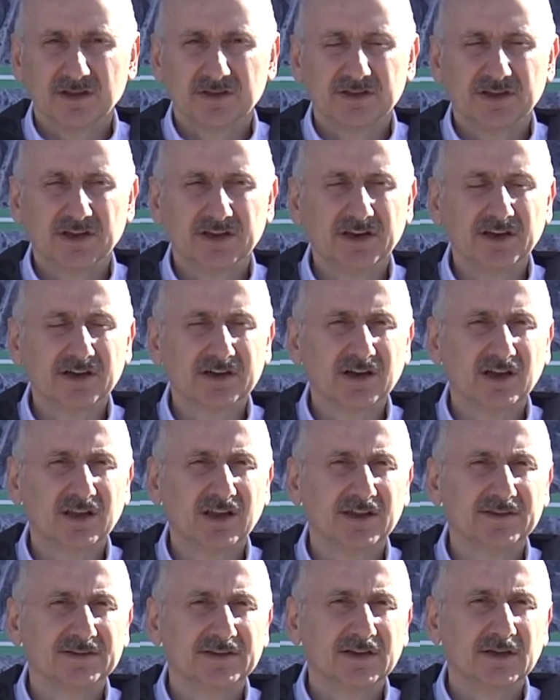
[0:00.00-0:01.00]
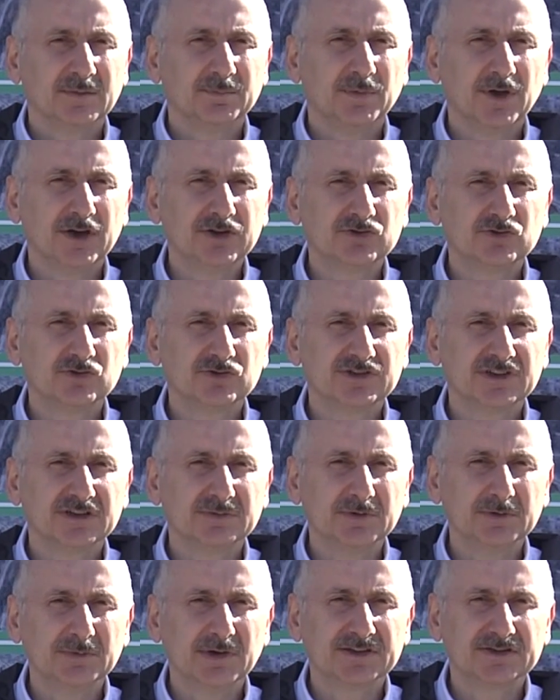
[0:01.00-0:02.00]
Geriye kalan
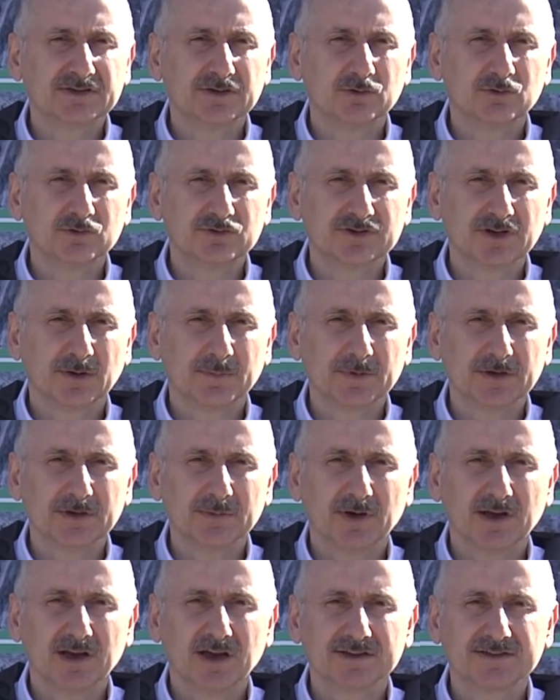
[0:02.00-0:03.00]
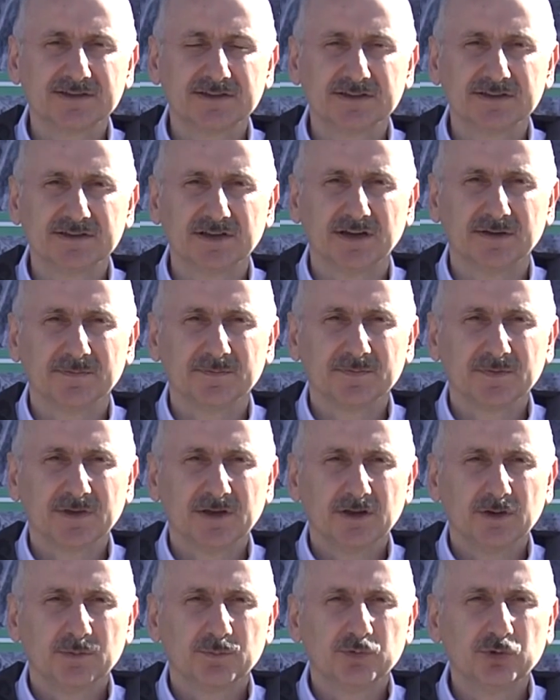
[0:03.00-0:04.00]
520 metre üst yapı imalatını da
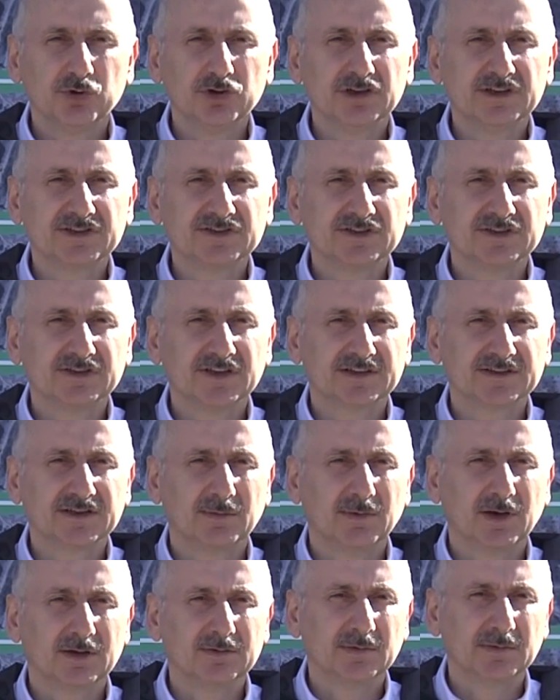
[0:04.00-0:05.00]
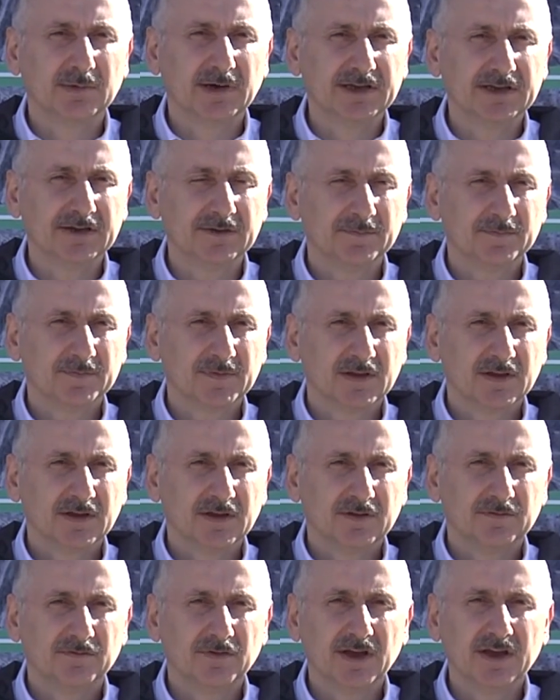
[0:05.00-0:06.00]
bu yıl içinde tamamlamayı
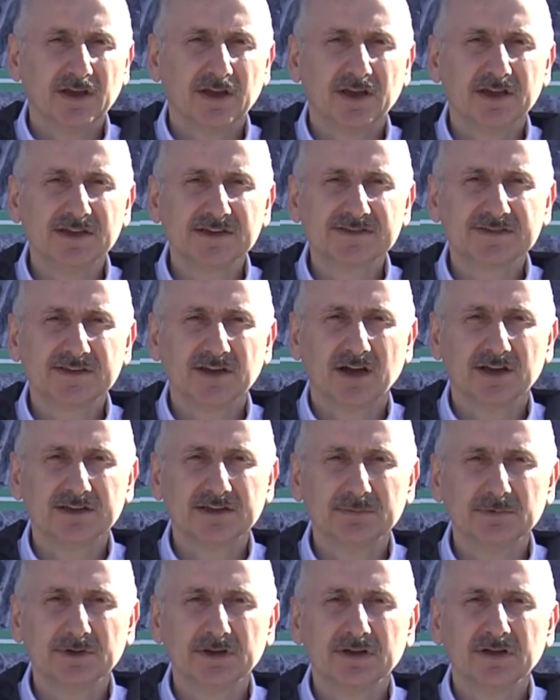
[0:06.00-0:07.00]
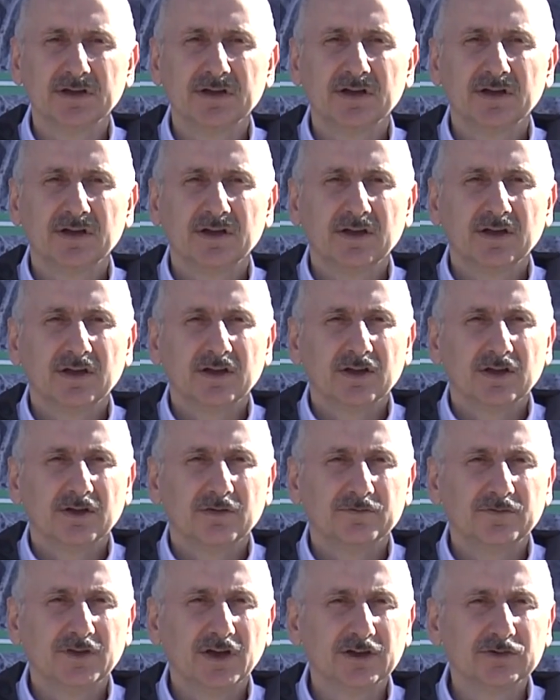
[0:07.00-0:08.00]
ve EİS'te Hadimi
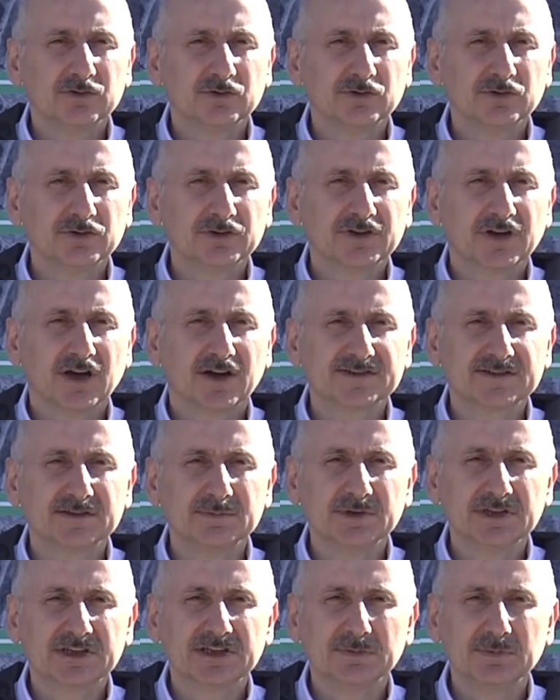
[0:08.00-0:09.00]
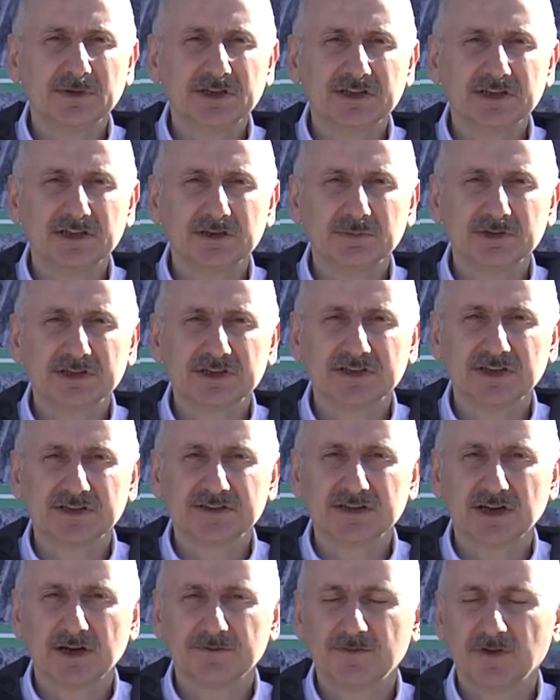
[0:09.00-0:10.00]
Viyadüğü'nün Kasım 2022'de
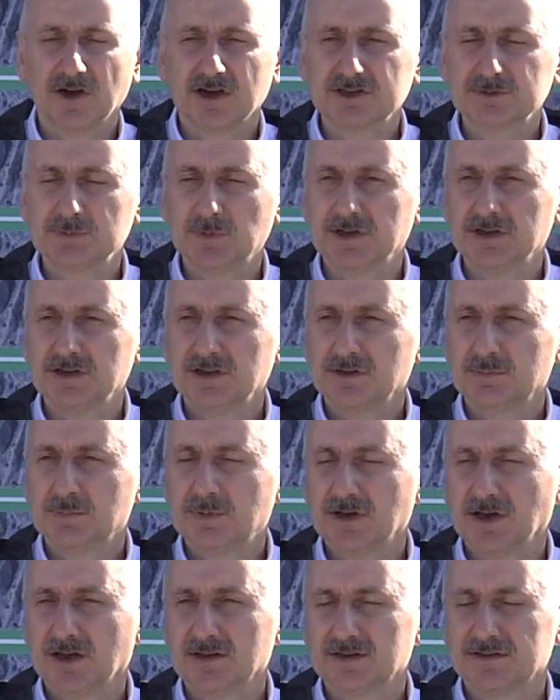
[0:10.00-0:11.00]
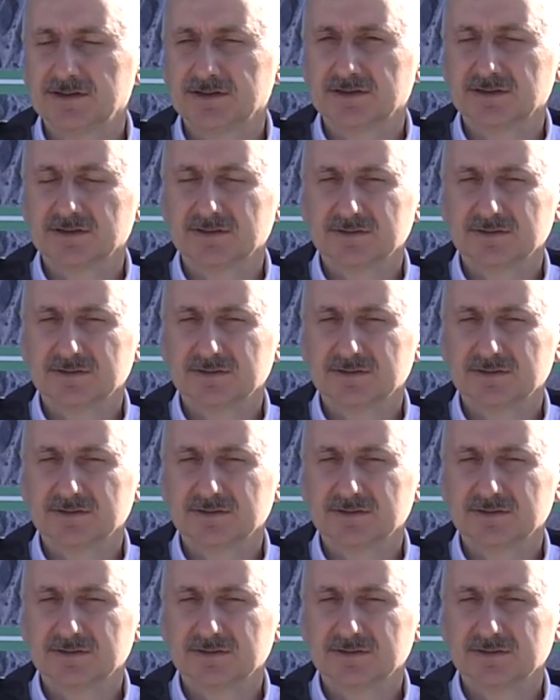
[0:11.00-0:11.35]
trafiği açmayı planladık.